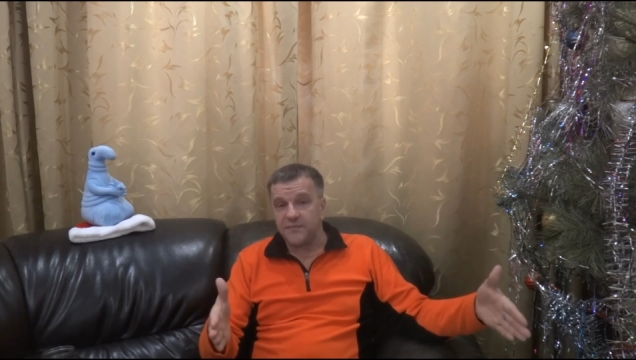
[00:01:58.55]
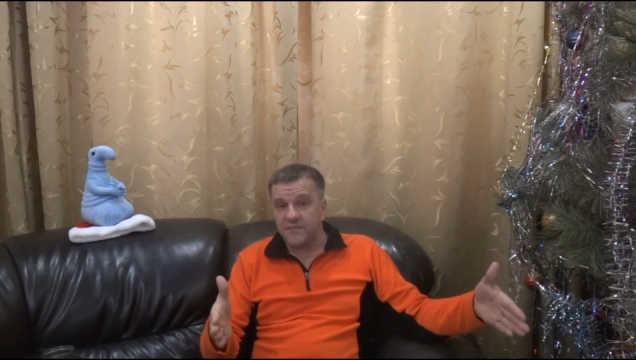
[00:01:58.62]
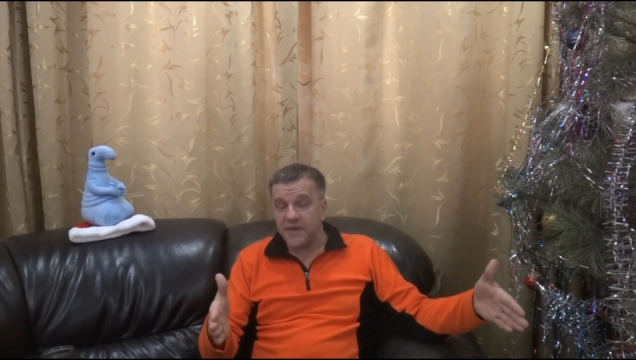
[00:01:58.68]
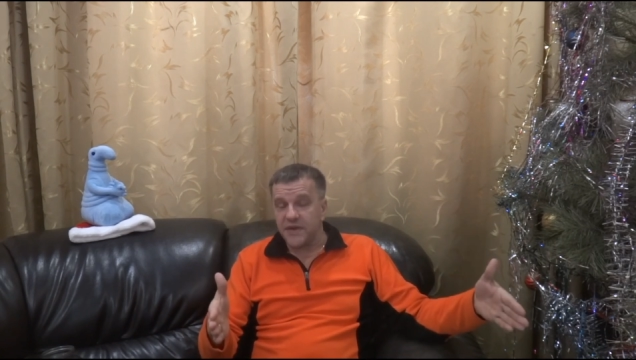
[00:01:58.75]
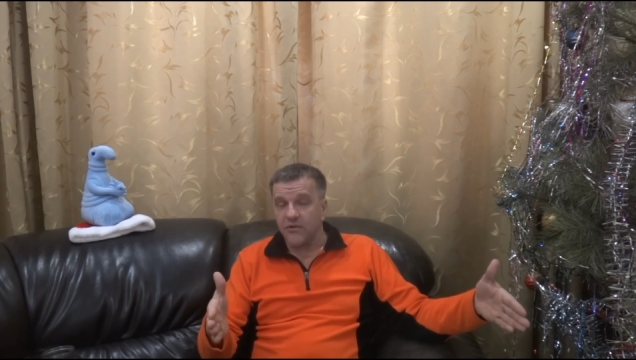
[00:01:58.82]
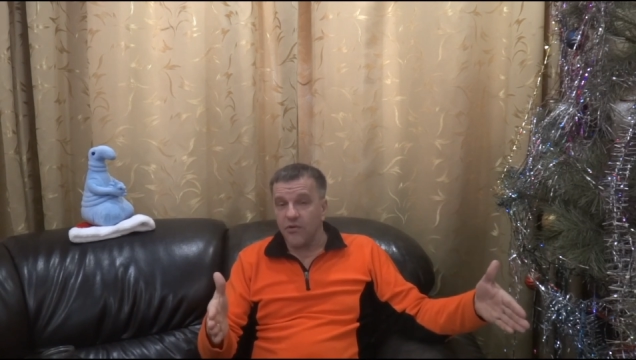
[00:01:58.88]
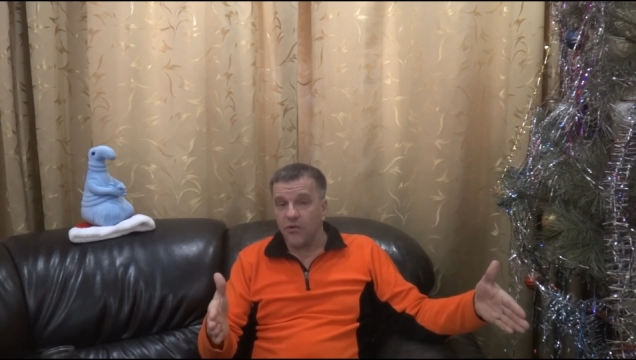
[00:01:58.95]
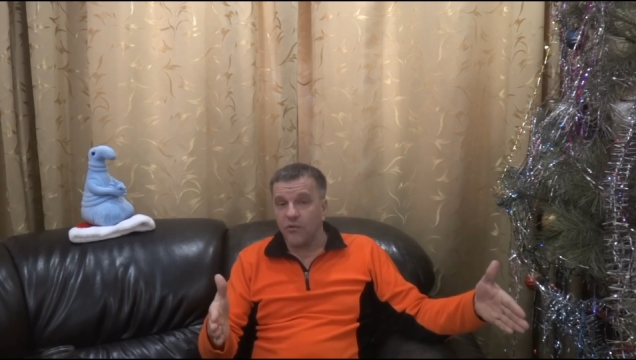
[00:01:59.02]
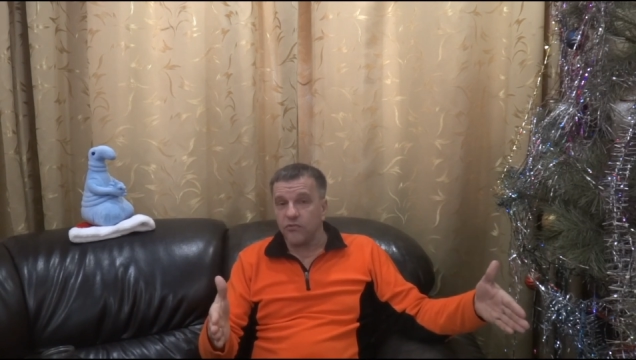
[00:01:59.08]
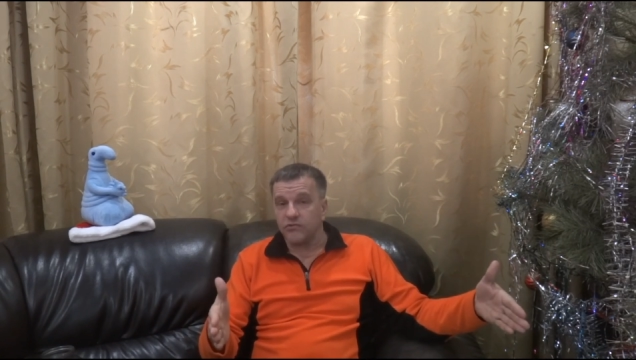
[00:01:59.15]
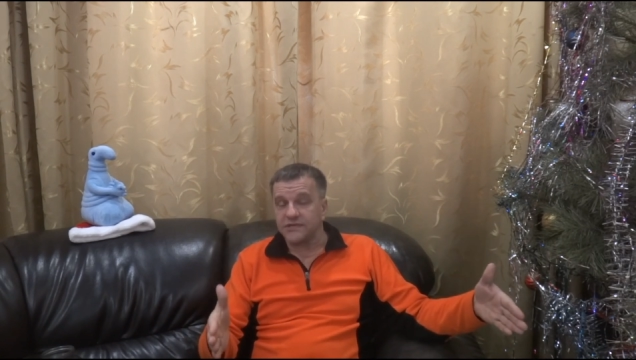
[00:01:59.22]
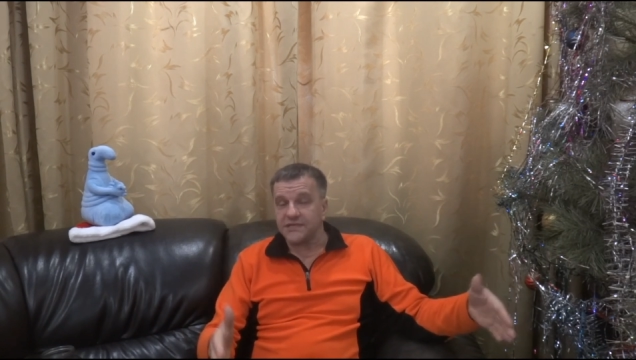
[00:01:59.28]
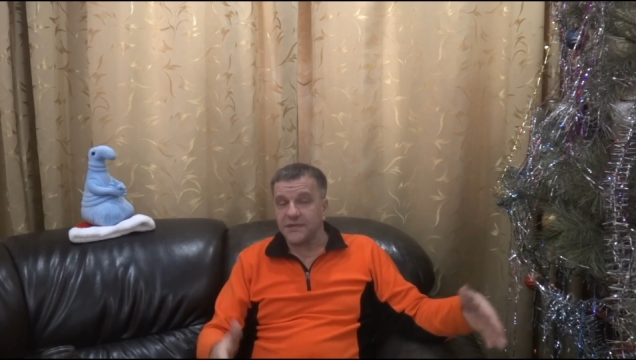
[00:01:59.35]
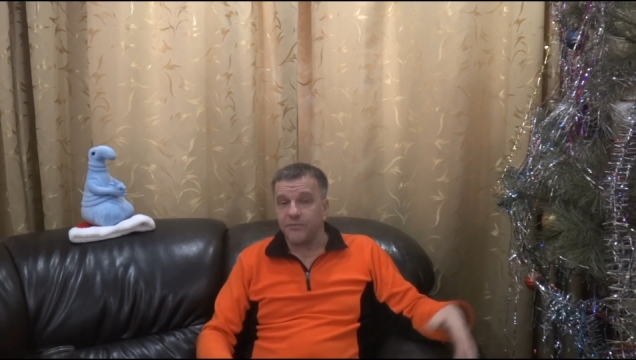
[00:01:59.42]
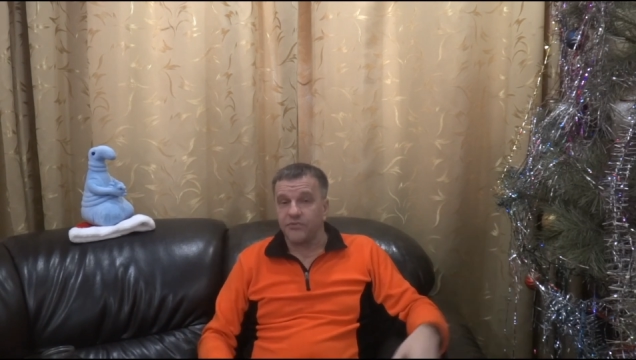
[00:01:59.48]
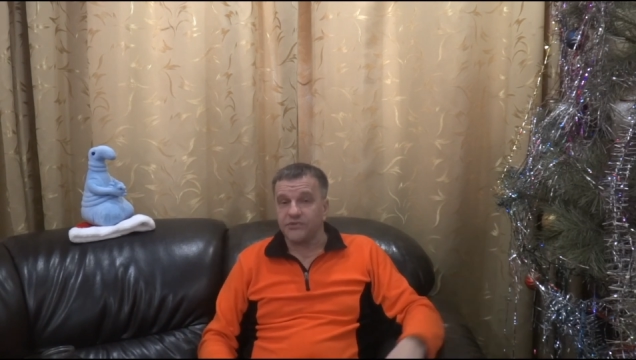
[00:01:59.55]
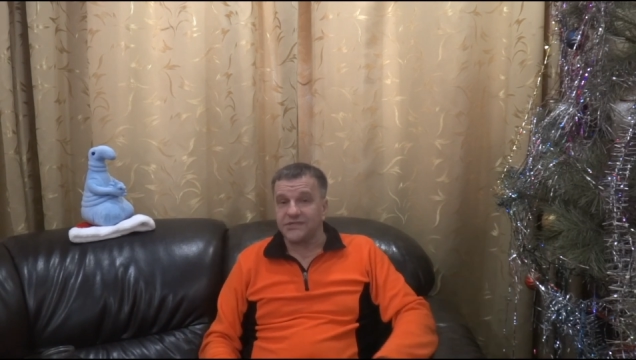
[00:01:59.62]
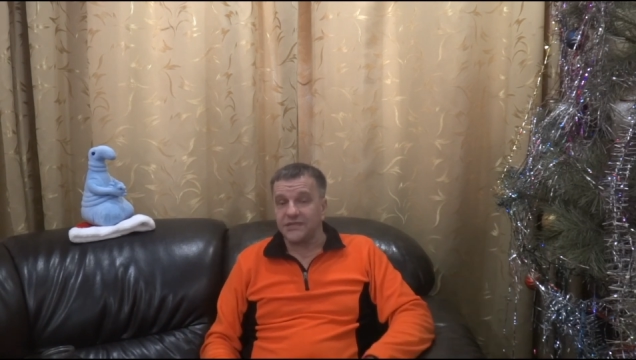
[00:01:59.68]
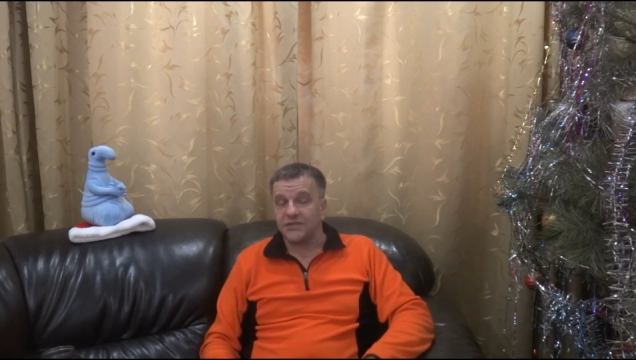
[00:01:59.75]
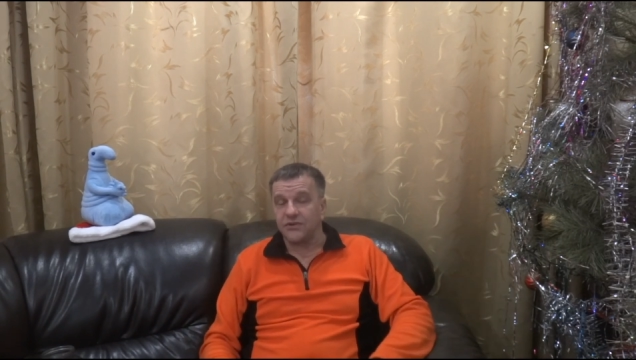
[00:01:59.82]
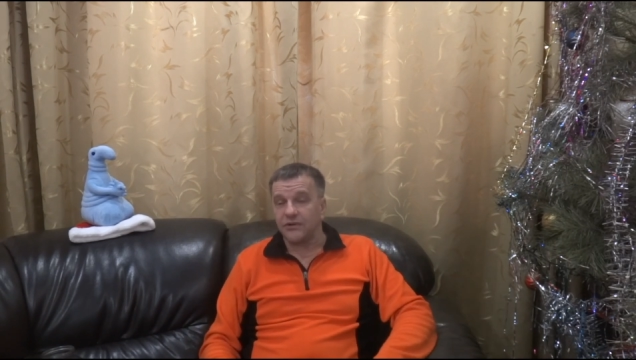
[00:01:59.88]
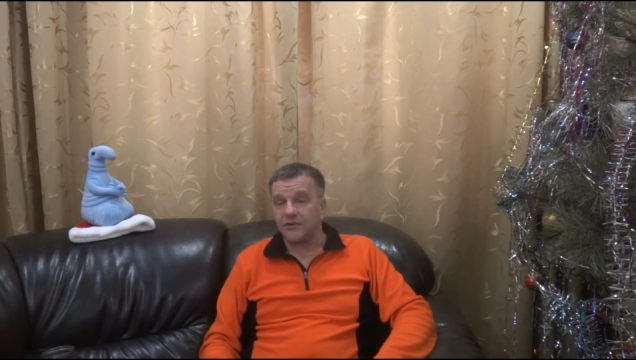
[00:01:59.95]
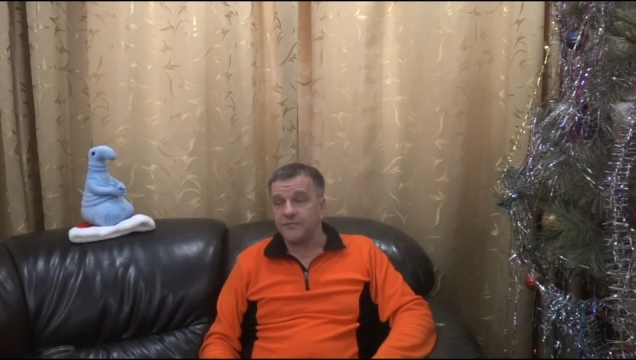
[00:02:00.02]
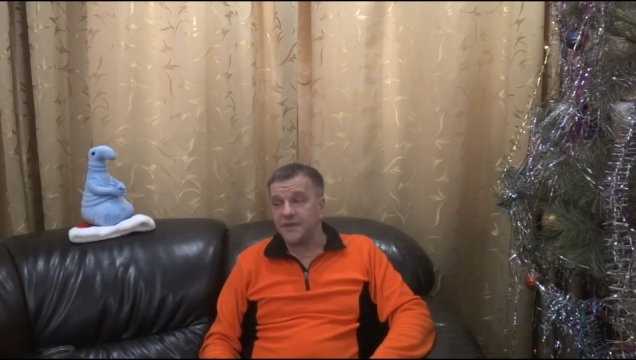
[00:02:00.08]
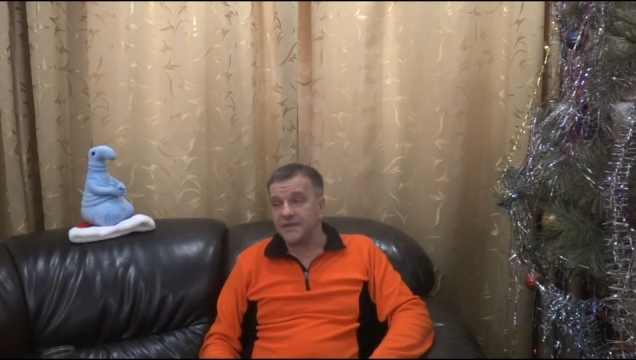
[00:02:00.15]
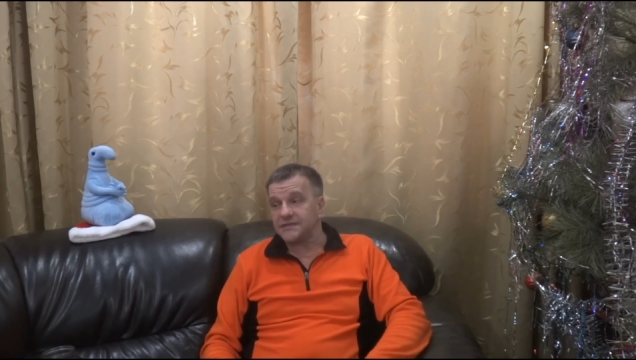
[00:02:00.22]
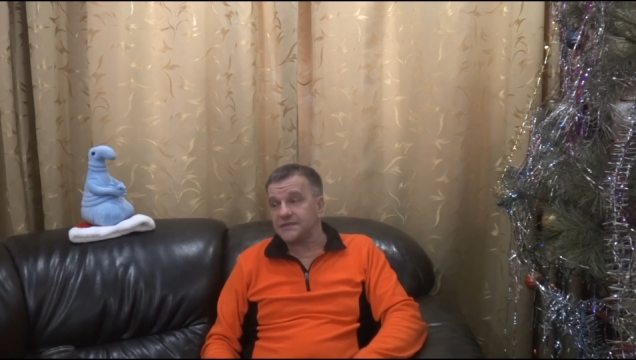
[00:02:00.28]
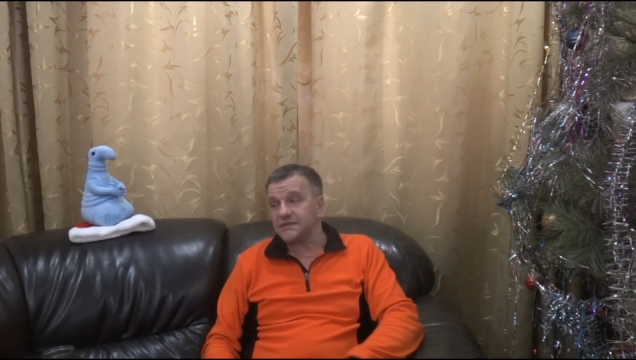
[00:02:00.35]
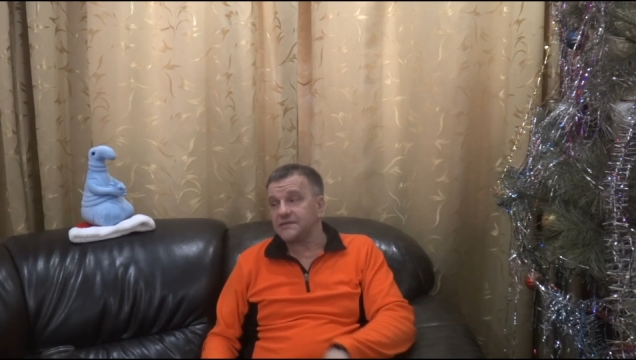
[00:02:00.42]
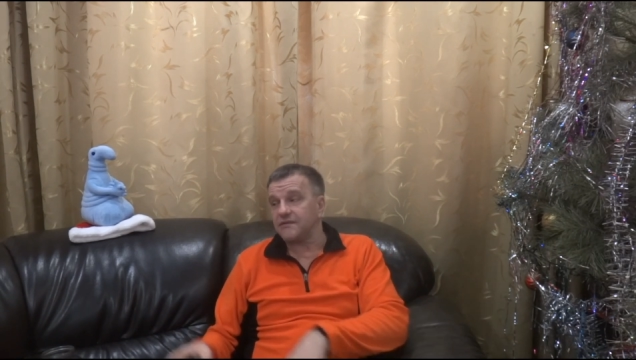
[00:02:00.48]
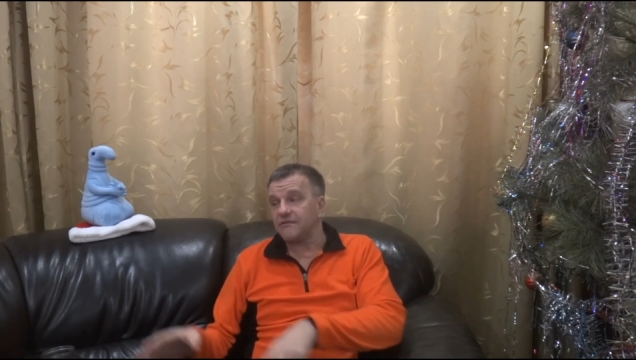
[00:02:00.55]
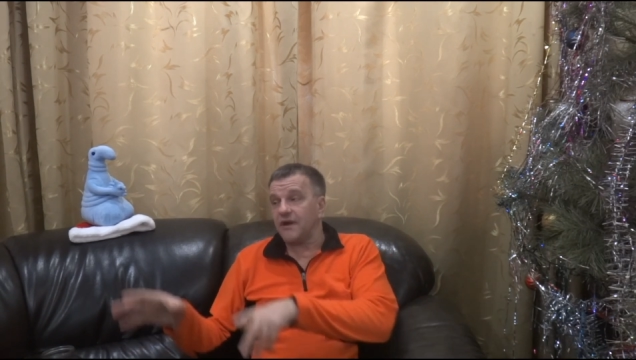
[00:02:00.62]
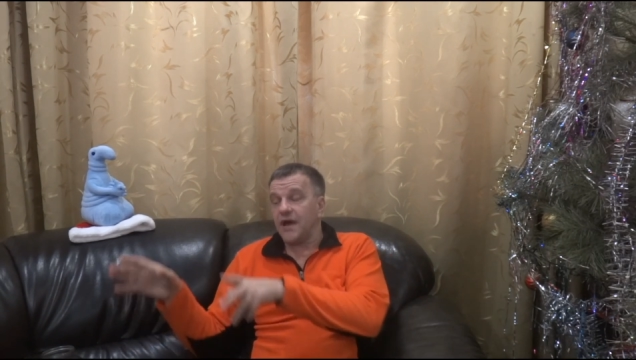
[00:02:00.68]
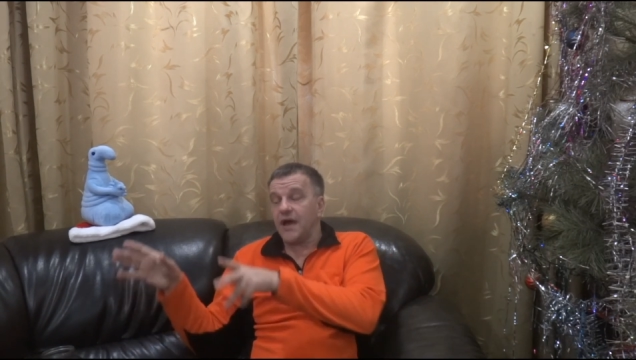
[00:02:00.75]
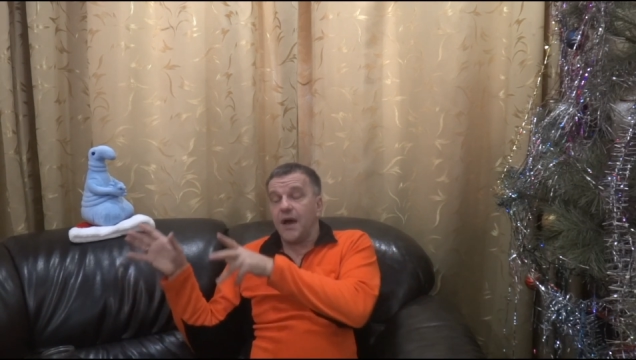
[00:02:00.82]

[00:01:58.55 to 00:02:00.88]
первого курса, после трех месяцев,